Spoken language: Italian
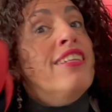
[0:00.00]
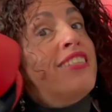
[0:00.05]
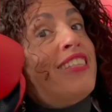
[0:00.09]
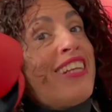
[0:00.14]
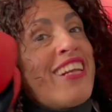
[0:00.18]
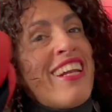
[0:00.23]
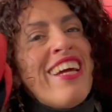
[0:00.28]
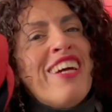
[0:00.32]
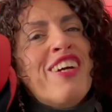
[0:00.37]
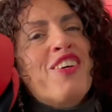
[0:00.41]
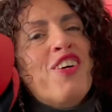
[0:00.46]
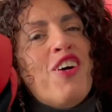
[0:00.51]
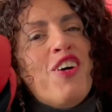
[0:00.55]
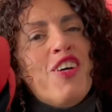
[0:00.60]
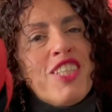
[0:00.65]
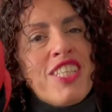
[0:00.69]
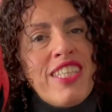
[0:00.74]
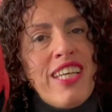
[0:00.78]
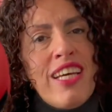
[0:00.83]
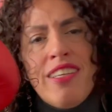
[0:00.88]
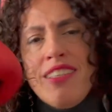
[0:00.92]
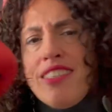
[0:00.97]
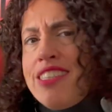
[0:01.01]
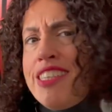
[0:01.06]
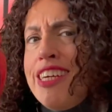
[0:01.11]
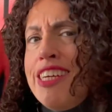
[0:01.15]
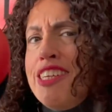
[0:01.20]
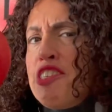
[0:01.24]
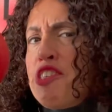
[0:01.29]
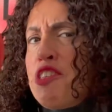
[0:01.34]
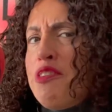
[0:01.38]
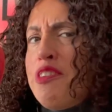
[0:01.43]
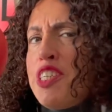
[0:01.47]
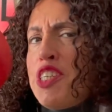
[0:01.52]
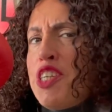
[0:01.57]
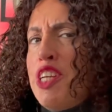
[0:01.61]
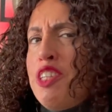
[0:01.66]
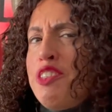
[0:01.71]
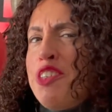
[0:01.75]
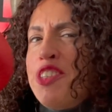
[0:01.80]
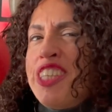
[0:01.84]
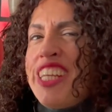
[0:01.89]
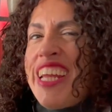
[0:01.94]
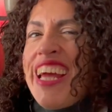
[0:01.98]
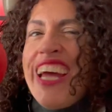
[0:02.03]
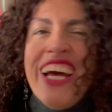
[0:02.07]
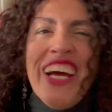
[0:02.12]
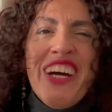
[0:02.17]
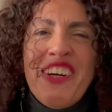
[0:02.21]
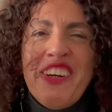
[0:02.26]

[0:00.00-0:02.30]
Tre cose, sì, sto facendo tre